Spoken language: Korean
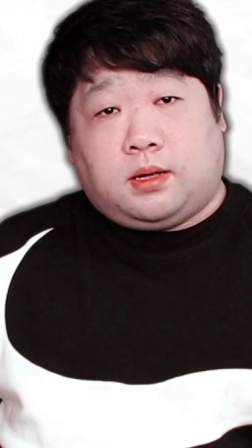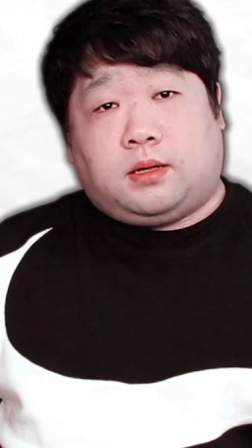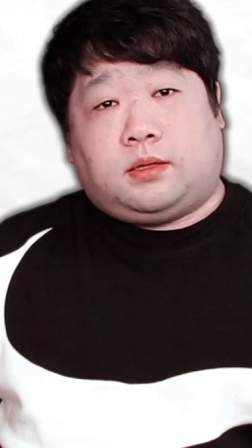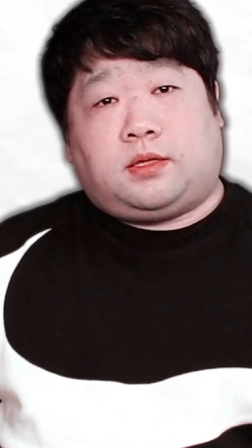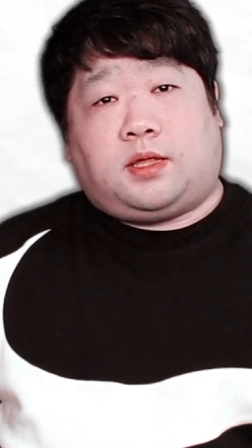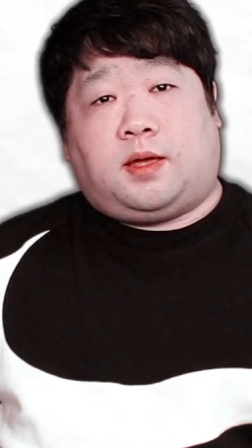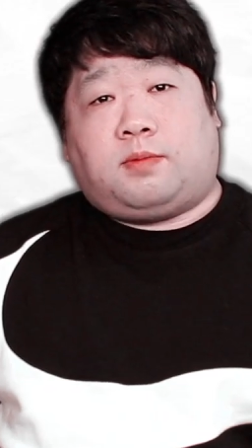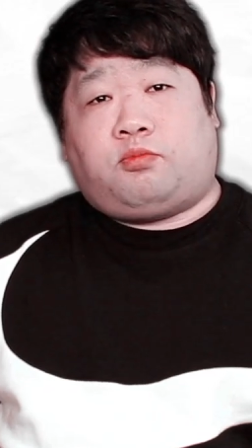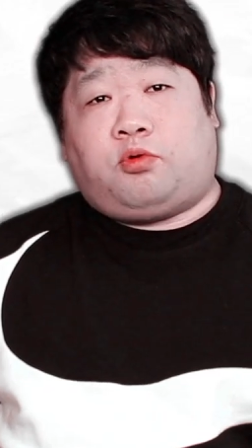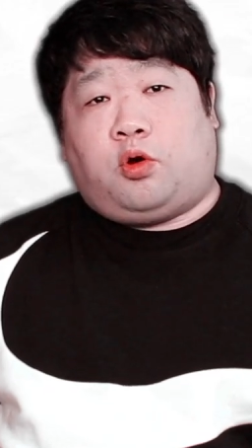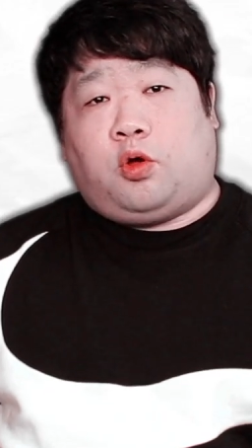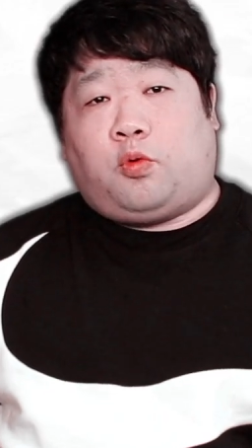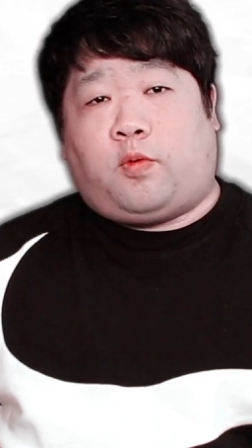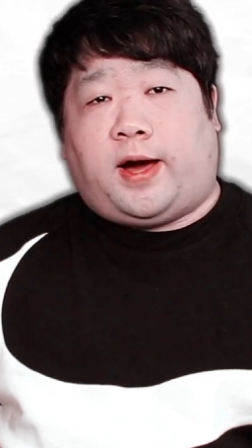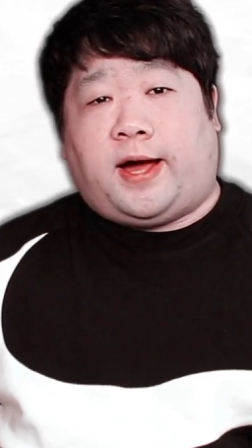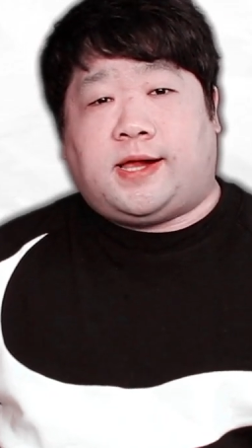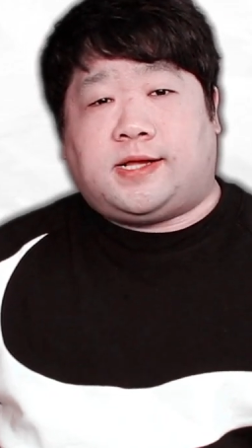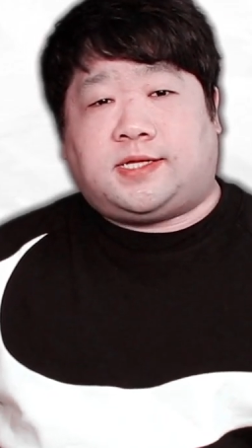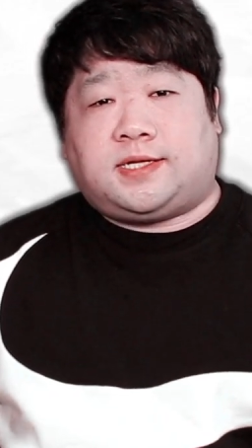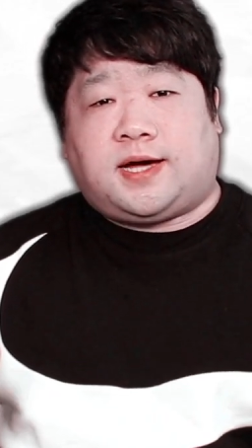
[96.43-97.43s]
네, 물론
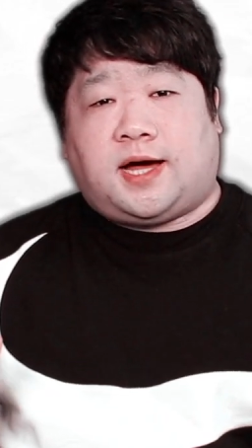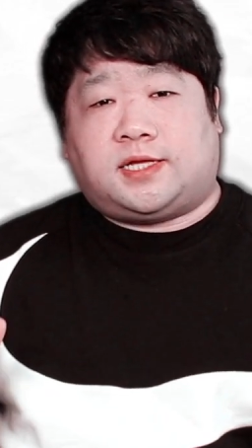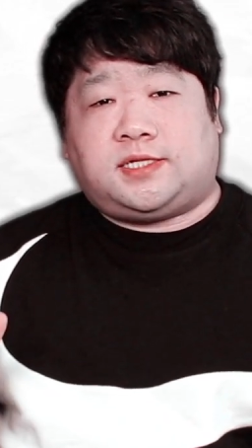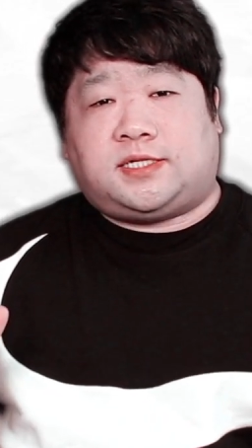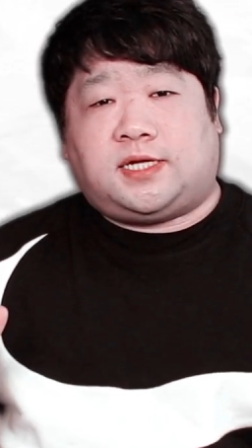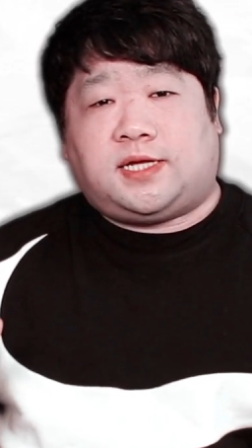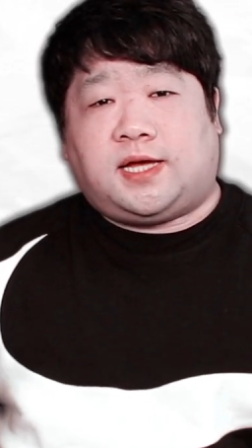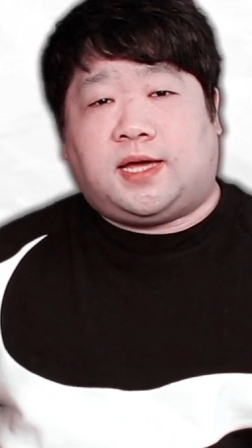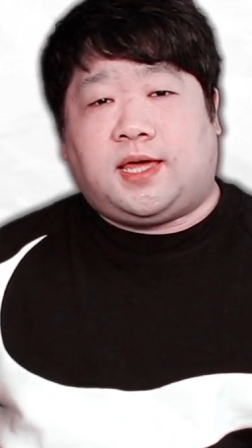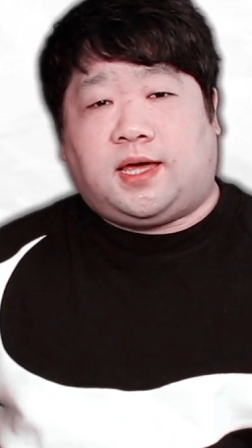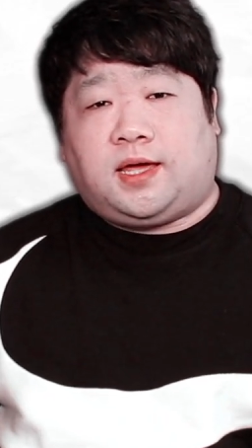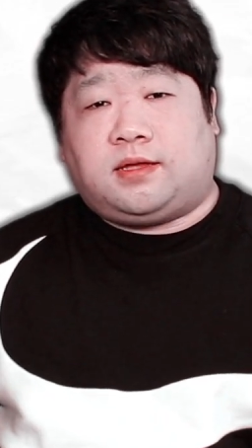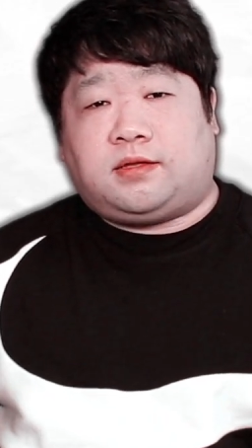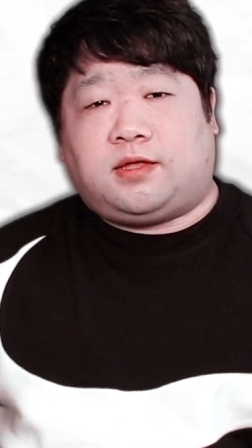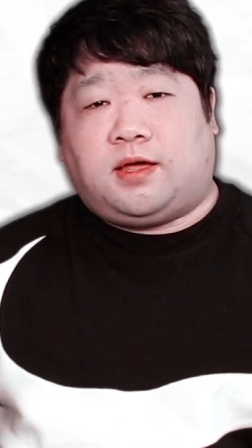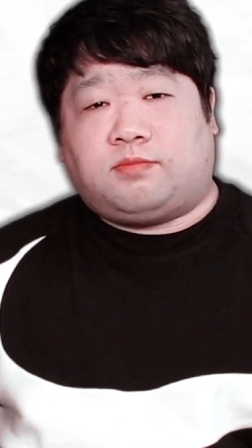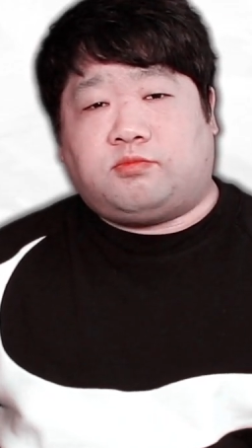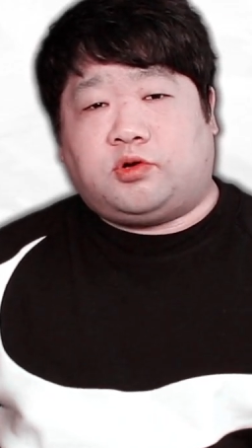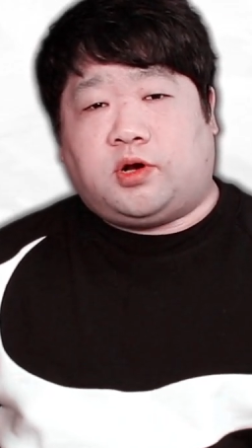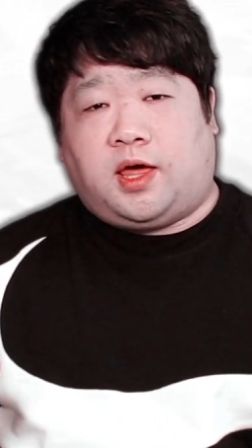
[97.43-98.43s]
와일드카드 3장이 있기
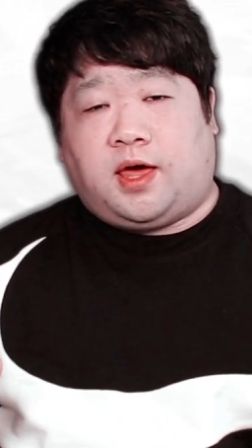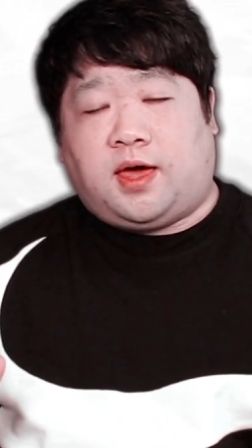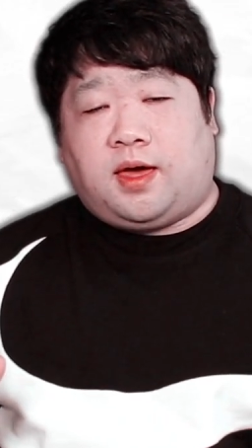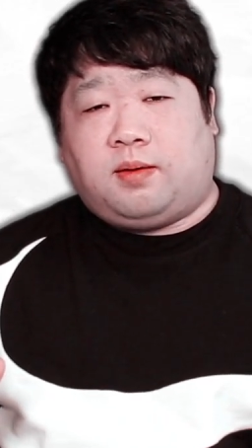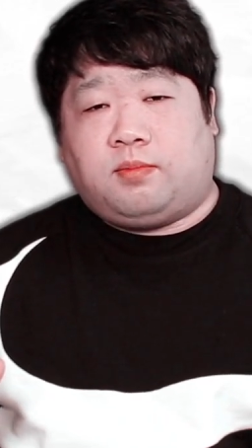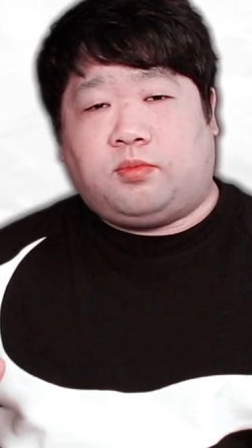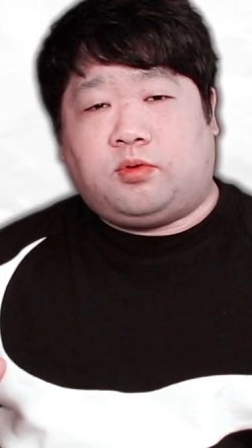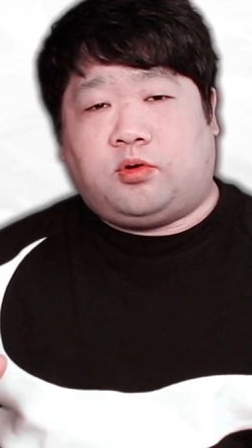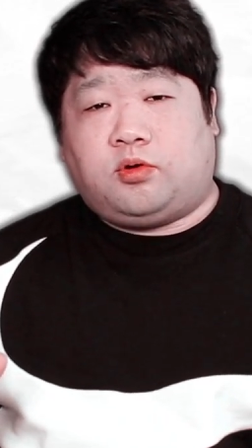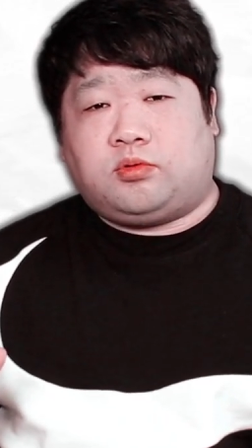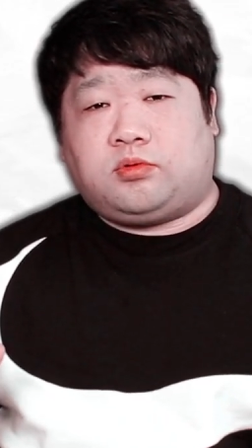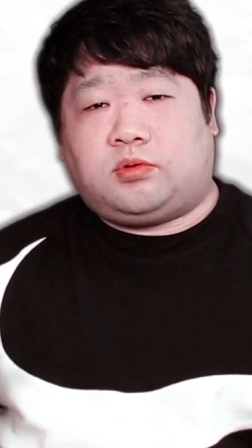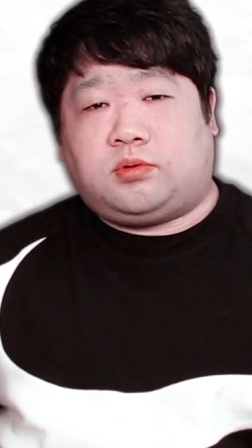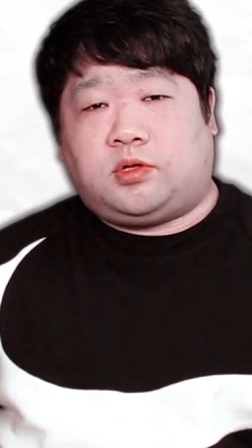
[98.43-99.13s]
때문에 뭐